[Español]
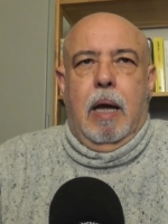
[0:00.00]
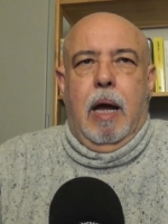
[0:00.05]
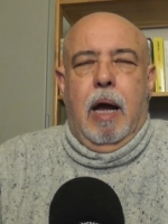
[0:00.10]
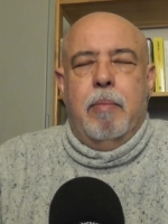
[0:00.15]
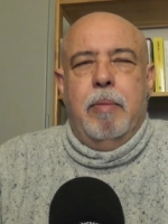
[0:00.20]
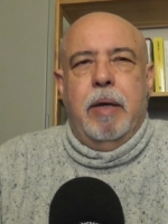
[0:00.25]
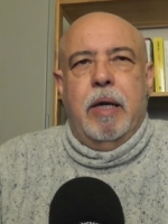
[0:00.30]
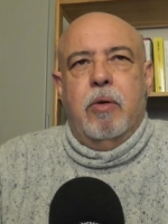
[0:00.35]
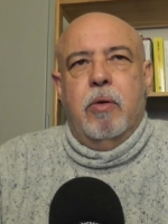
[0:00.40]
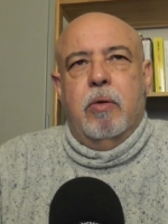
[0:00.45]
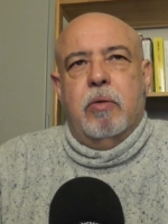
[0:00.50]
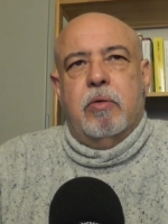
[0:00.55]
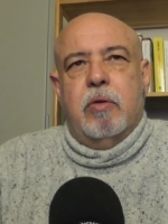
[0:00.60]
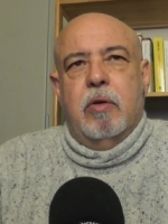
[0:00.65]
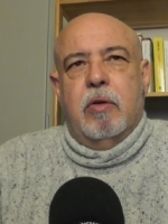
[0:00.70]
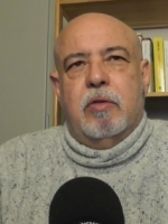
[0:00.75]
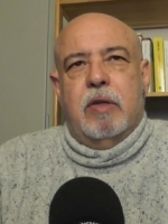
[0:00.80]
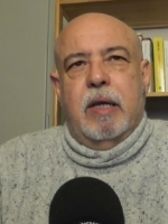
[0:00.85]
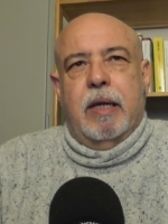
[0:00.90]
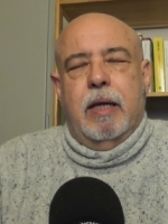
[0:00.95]
Amigos,
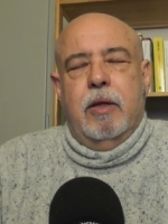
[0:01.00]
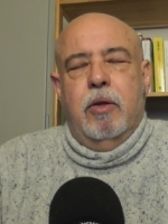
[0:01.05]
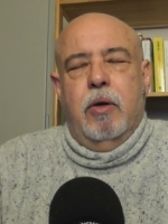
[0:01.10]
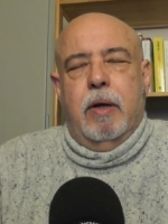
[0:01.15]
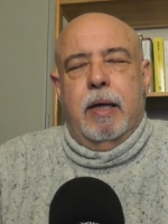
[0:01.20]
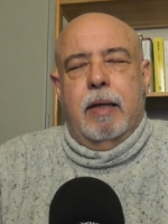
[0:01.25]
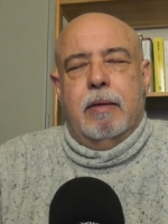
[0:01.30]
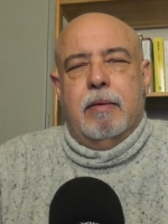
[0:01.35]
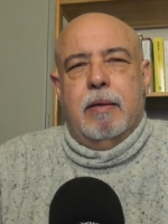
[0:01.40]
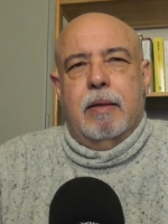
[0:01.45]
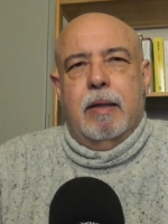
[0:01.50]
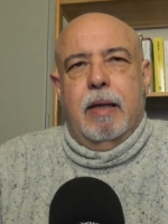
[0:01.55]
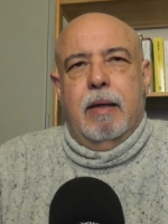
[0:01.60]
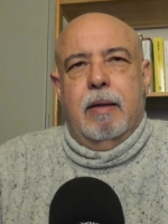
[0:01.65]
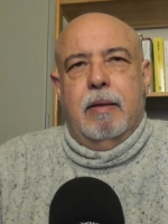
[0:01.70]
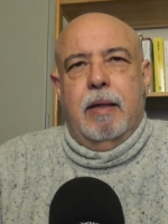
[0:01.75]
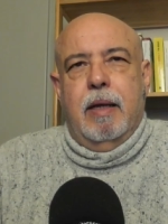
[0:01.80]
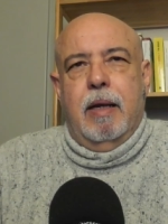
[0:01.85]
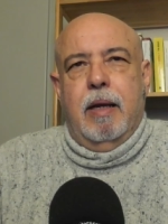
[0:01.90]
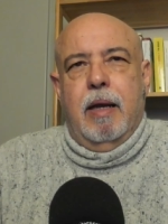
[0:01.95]
seguidores de
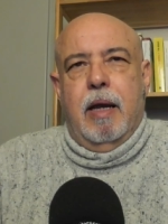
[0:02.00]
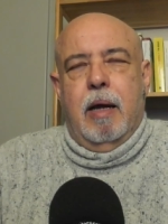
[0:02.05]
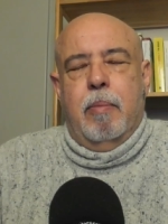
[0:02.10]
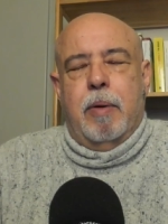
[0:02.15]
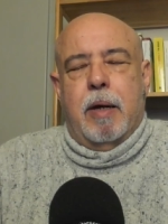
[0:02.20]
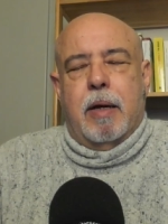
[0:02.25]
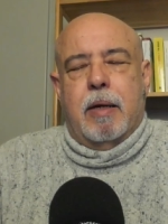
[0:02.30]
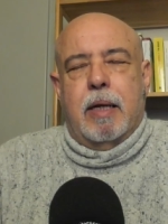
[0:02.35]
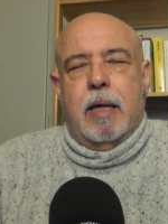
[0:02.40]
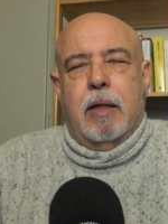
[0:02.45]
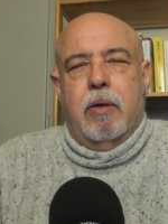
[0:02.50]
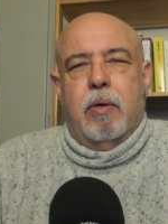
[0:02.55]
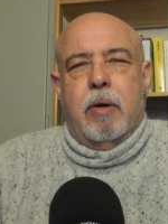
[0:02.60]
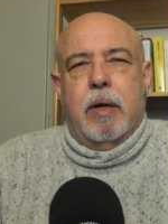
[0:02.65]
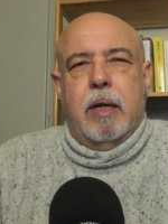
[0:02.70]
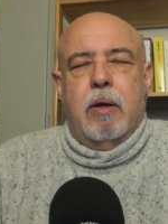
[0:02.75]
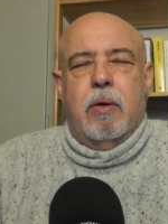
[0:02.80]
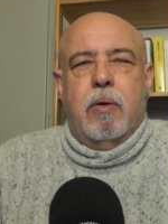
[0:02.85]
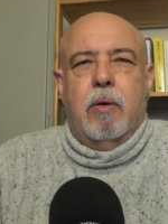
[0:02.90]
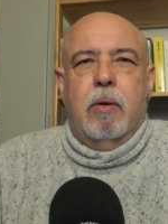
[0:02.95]
este apartado
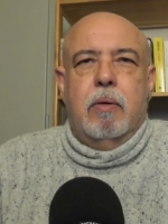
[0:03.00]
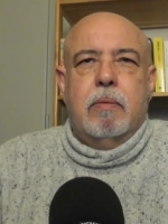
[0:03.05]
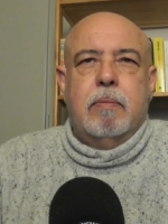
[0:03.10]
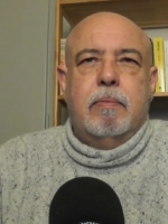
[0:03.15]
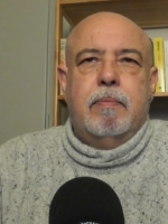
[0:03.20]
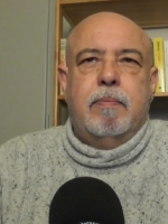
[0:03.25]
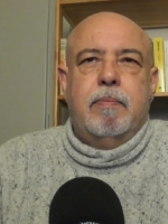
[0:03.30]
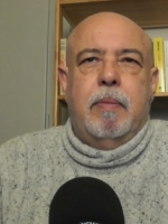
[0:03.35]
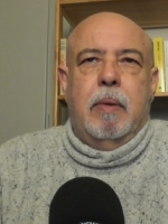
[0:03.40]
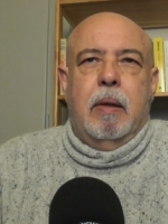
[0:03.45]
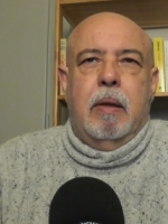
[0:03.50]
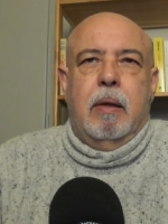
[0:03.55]
rincón